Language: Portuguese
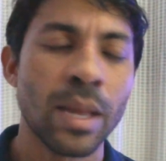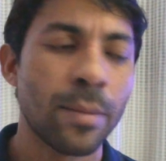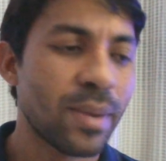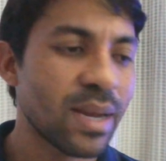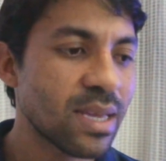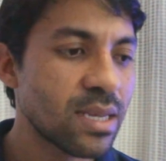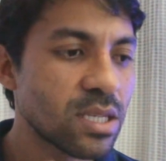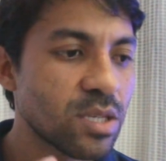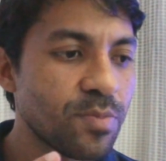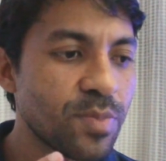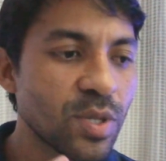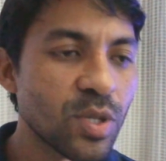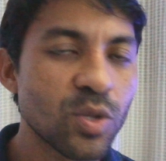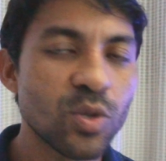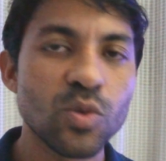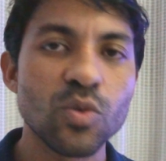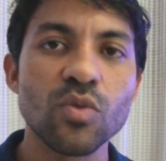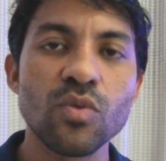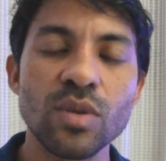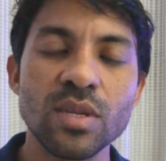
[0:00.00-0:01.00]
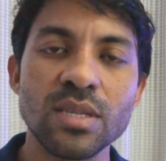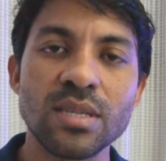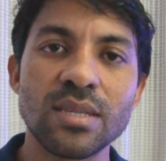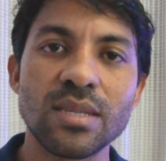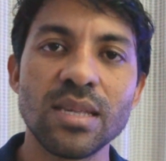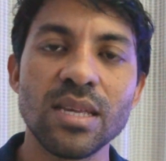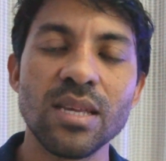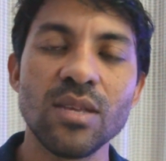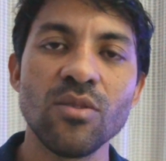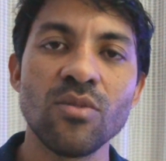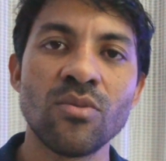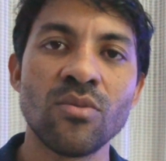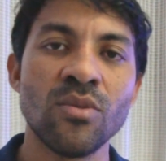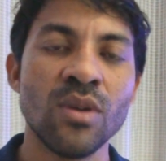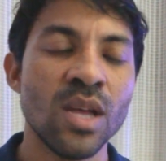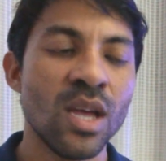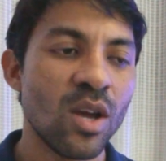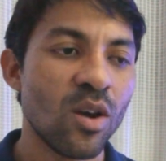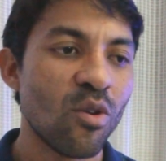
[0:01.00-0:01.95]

para que as pessoas tenham